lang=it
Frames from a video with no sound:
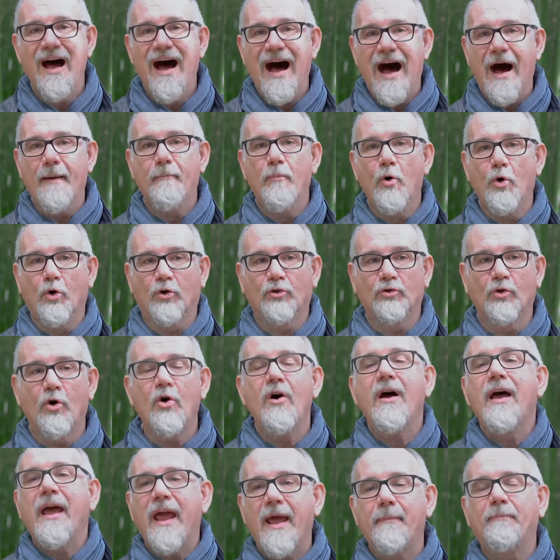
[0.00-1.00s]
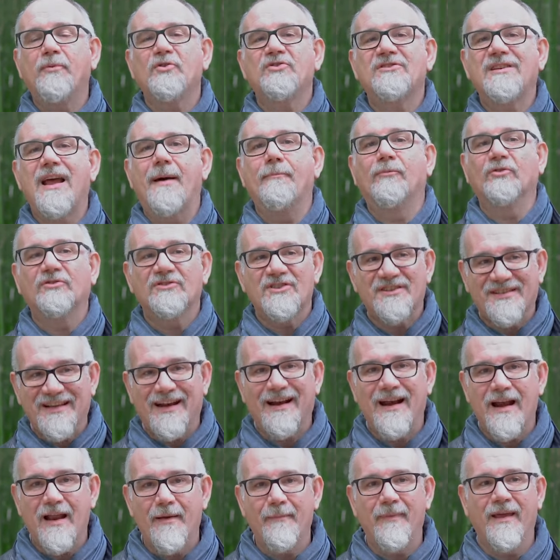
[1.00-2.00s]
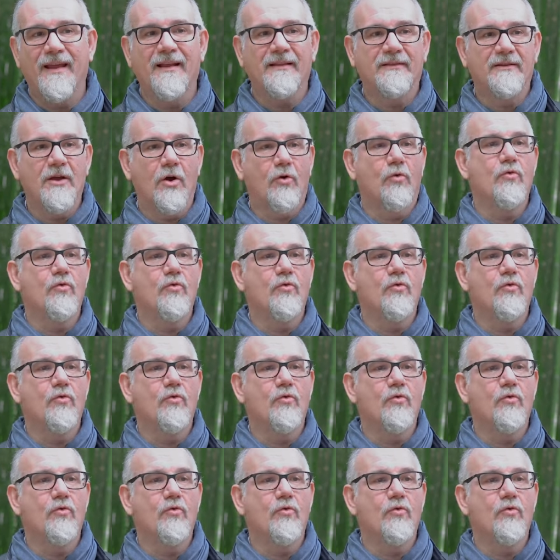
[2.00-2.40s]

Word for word: a bordo e possiamo serenamente,